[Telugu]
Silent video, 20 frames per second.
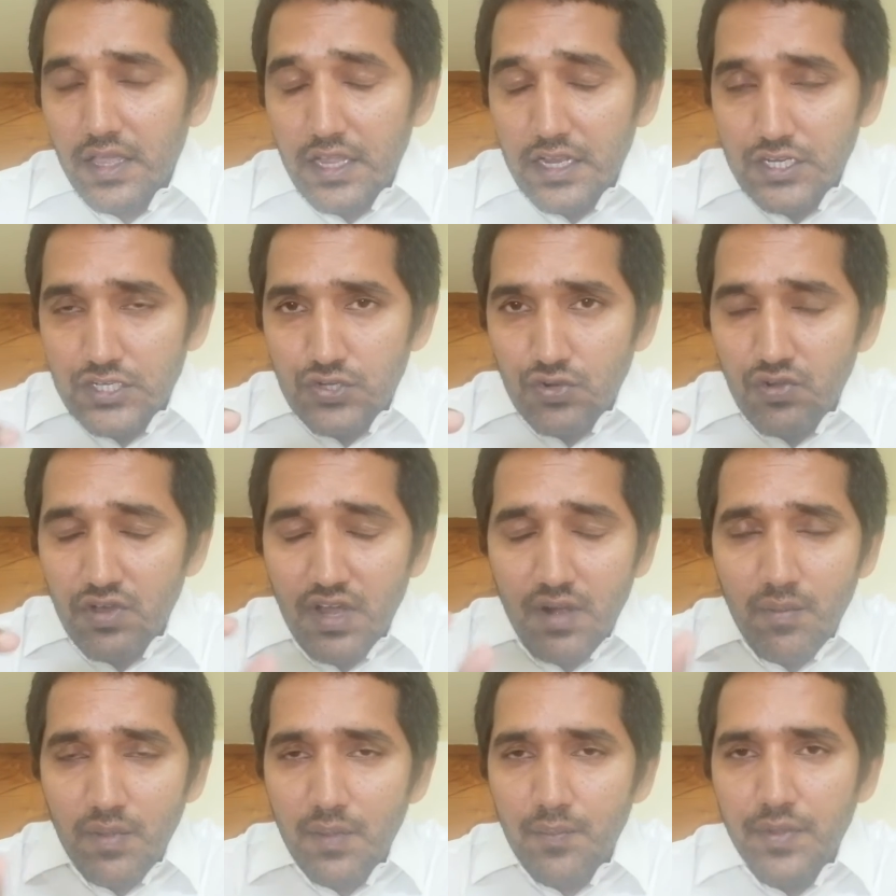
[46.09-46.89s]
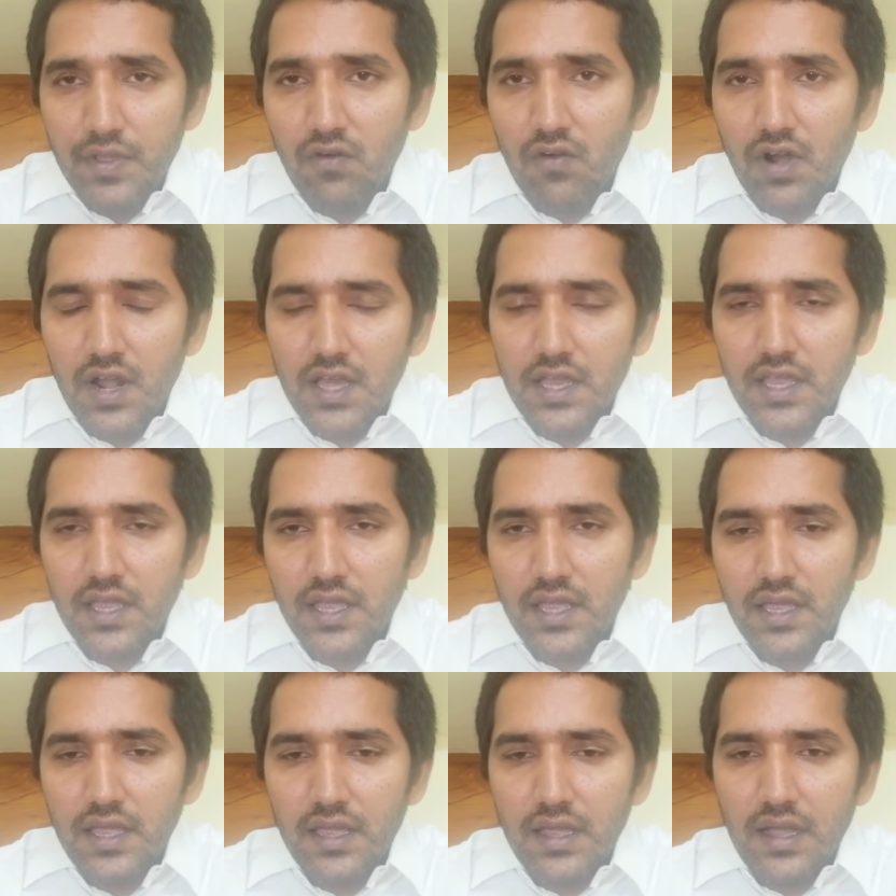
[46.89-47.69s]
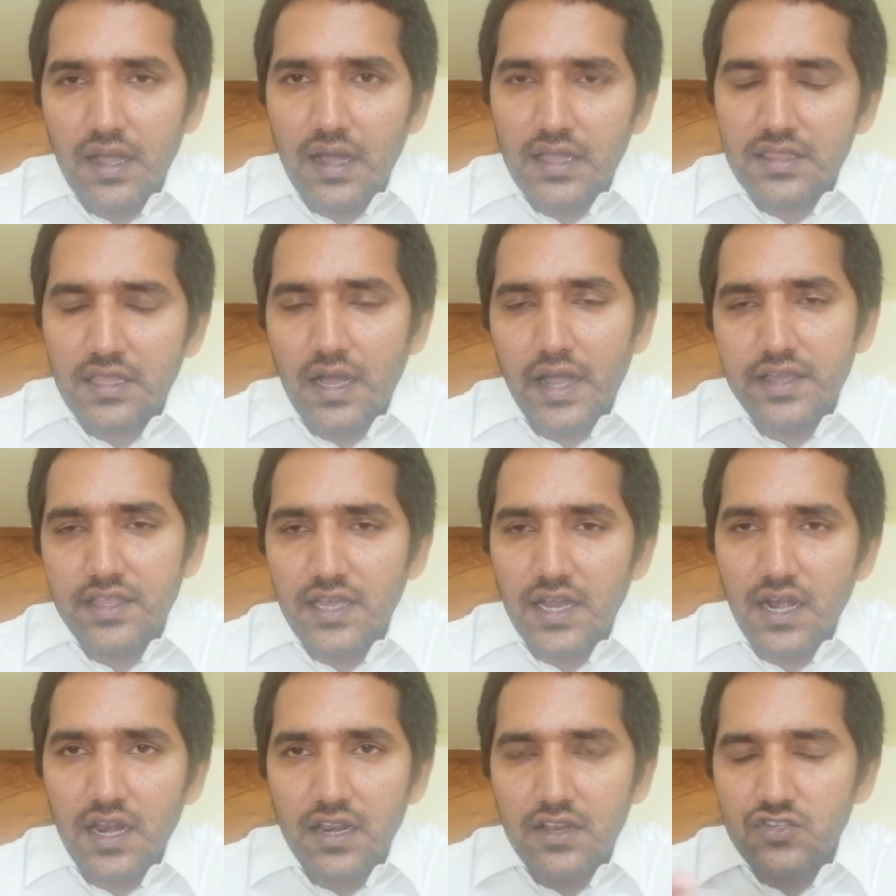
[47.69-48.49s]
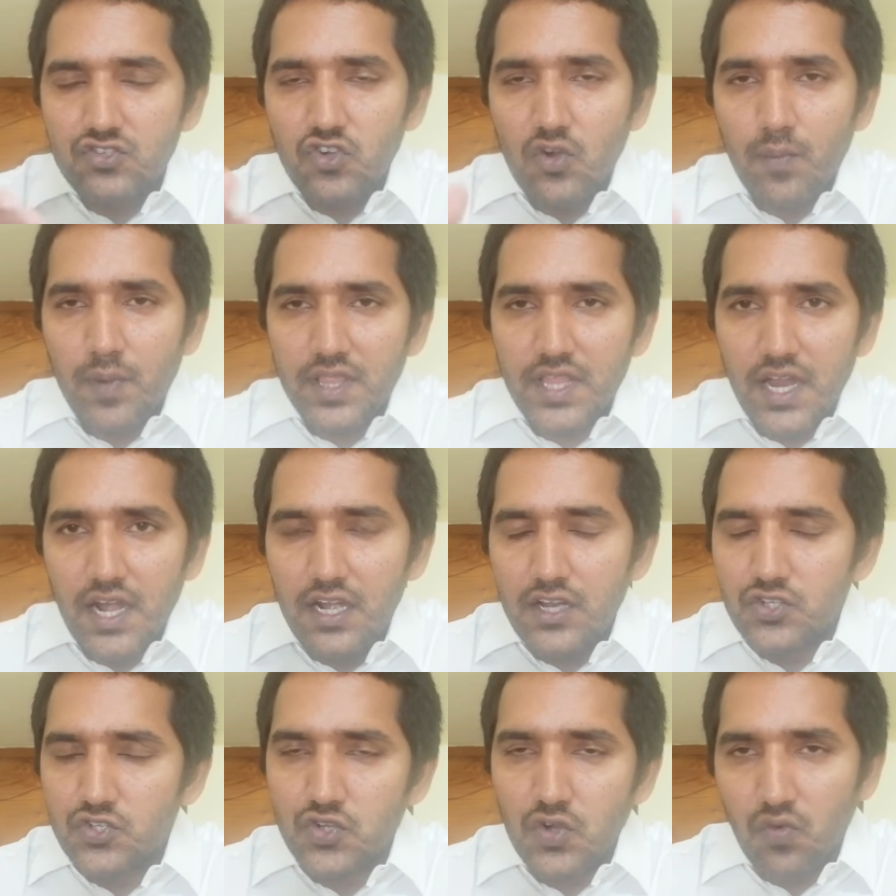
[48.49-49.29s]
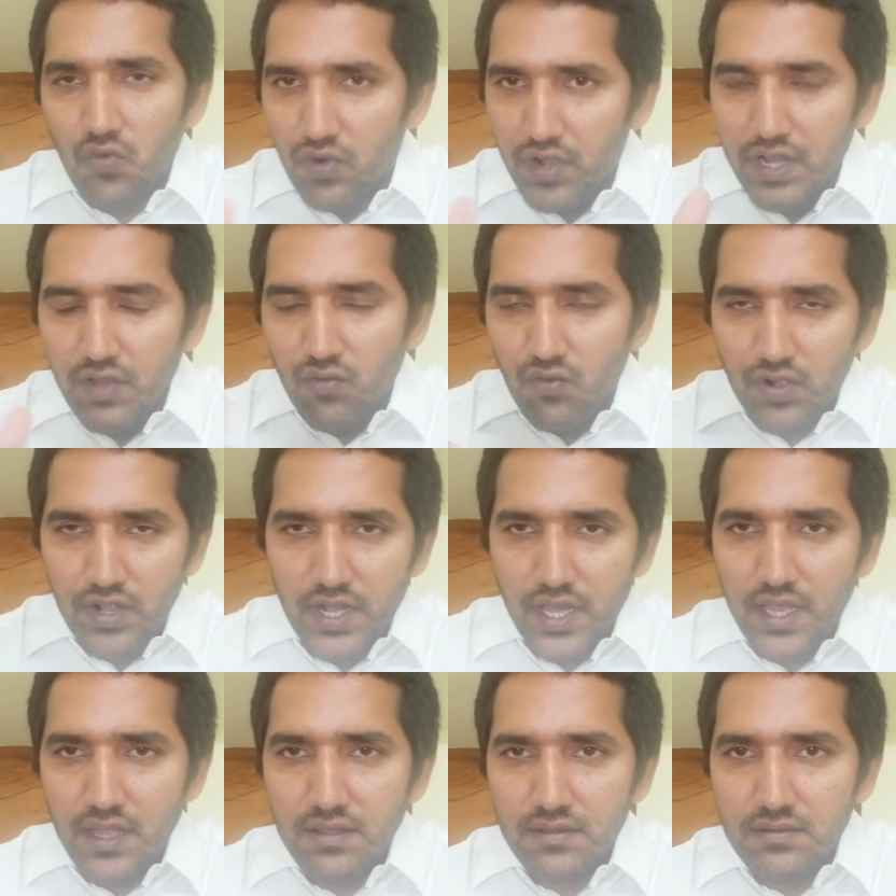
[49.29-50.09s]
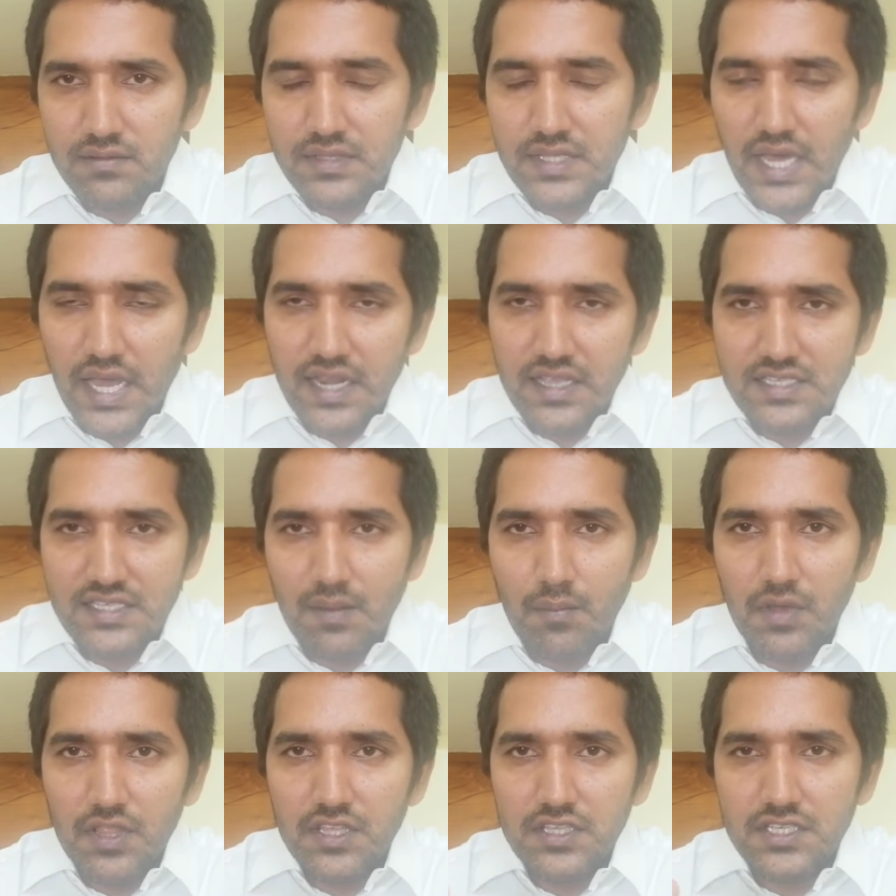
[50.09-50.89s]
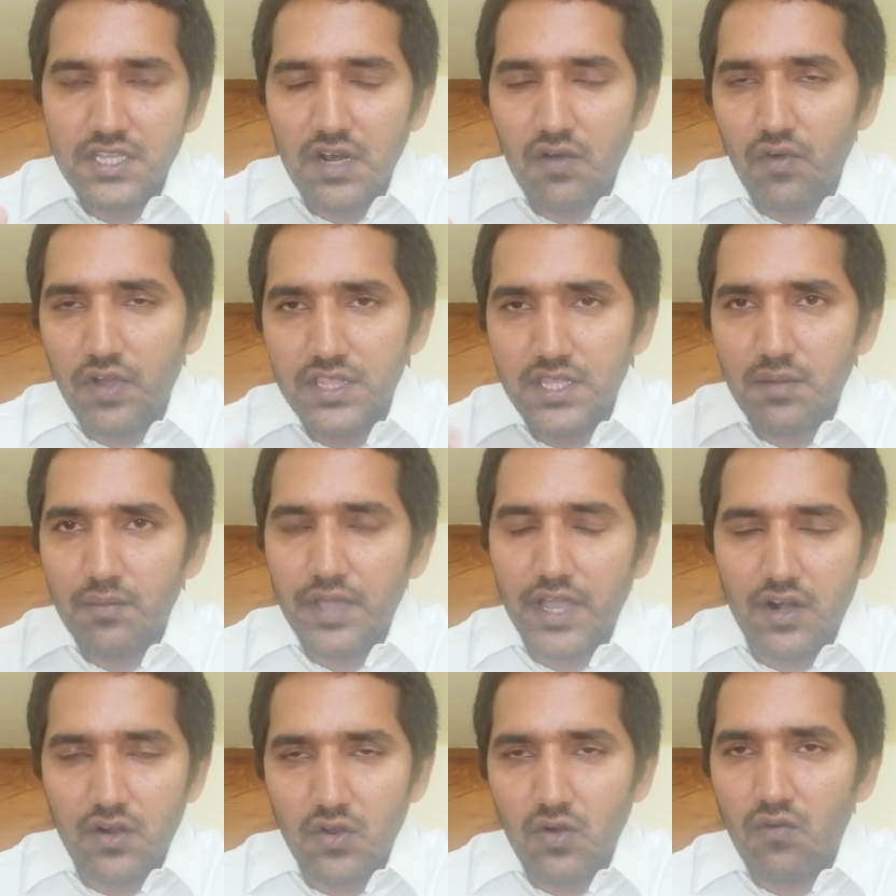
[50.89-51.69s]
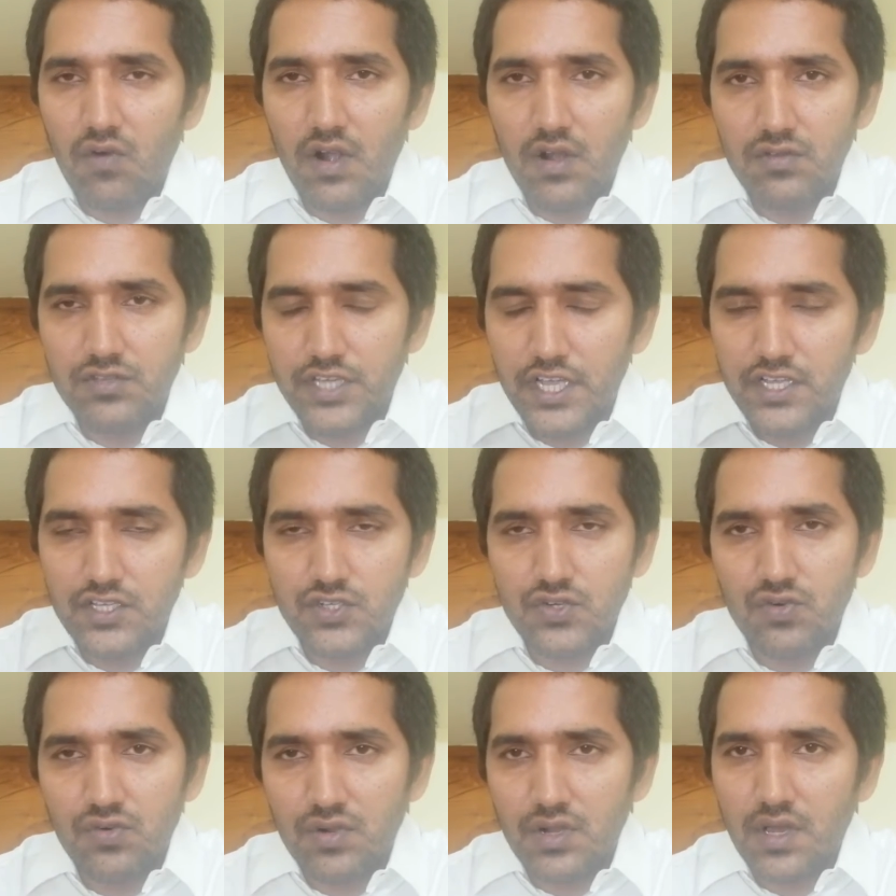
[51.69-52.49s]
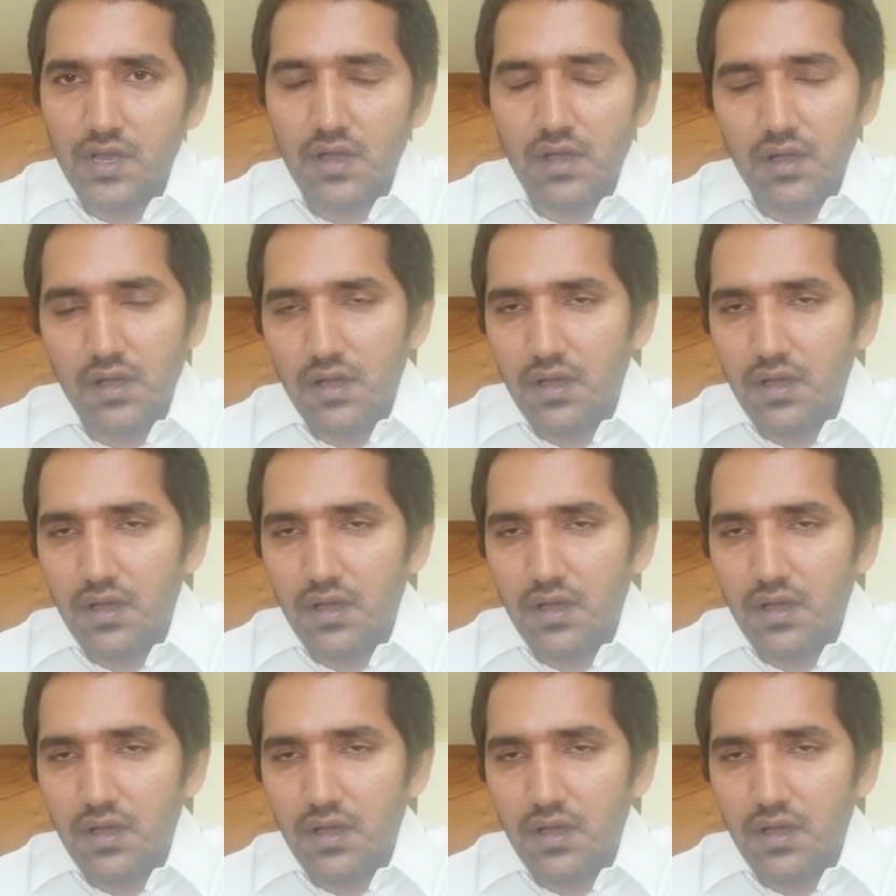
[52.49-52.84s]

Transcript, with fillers: ఈ షుగర్ బీపీ వాళ్ళకి గత ఐదేళ్ల నుంచో పదేళ్ల నుంచో ఉండి ఉంటే దానికి సంబంధించిన వైద్యం ఎక్కడో వాళ్ళు చేయించుకుంటా